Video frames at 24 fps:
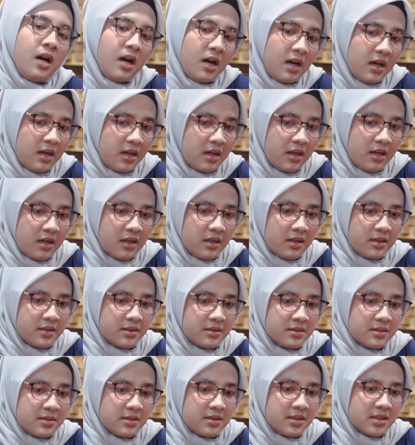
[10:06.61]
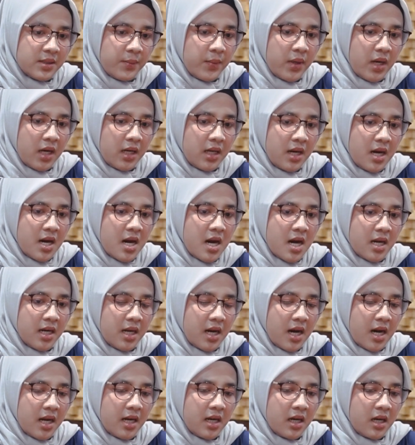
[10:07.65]
Uh, sebenarnya kalau
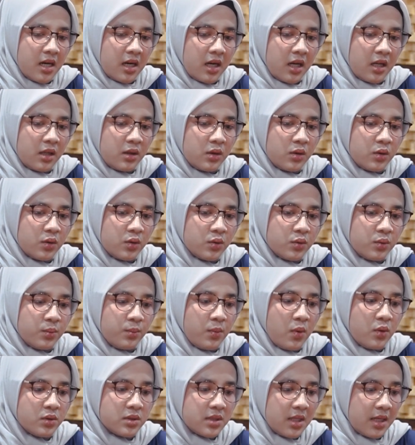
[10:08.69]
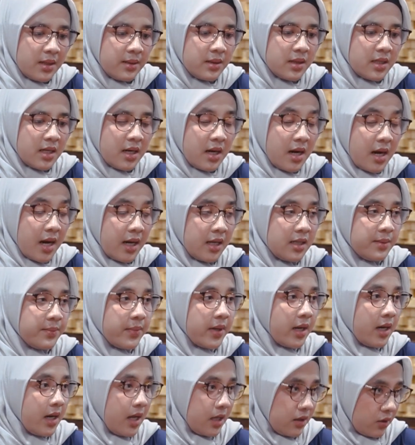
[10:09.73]
anak-anak itu mostly terkait
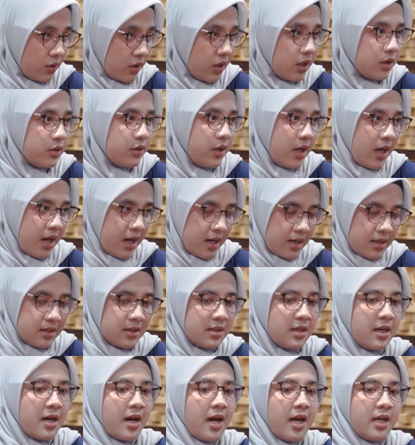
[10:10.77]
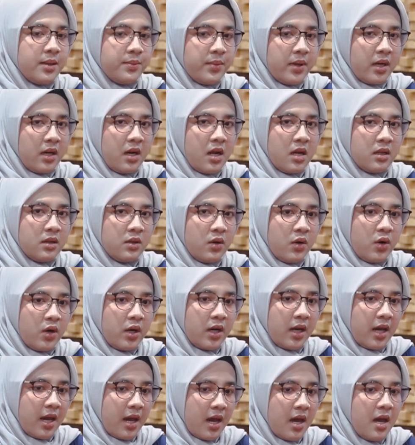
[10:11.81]
predator itu ya, yeah, terkait predator
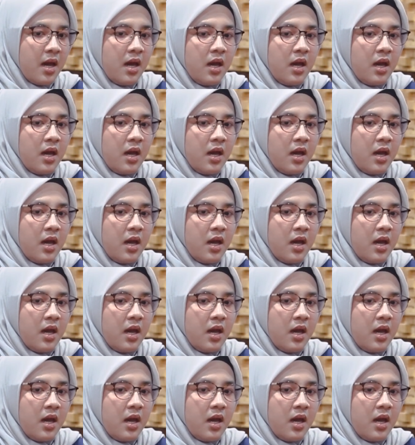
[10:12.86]
mostly. ya.